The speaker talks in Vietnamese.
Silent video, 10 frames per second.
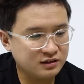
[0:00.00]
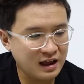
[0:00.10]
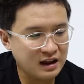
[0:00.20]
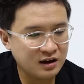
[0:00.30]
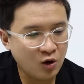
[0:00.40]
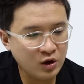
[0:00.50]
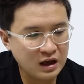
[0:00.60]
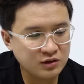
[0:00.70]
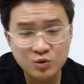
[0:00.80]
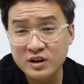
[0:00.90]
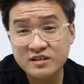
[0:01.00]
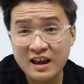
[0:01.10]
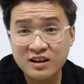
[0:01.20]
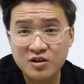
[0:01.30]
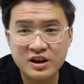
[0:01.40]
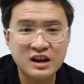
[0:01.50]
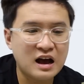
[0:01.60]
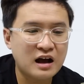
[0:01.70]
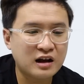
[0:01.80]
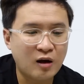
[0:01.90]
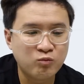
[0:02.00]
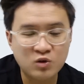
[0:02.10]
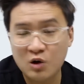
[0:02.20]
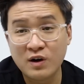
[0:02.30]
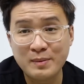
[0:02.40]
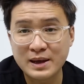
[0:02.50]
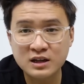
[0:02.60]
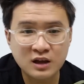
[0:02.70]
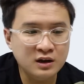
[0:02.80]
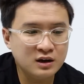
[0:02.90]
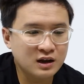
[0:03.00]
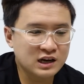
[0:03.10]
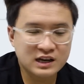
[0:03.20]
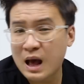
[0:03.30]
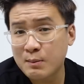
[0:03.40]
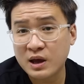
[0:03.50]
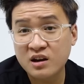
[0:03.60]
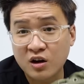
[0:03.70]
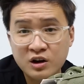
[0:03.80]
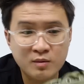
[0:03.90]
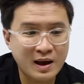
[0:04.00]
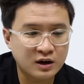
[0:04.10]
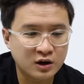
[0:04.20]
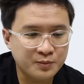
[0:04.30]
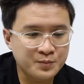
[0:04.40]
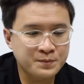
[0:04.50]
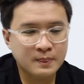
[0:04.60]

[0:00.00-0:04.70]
đây là đôi à, unisex có nghĩa là không có phân biệt giới tính nam hay nữ đều mang được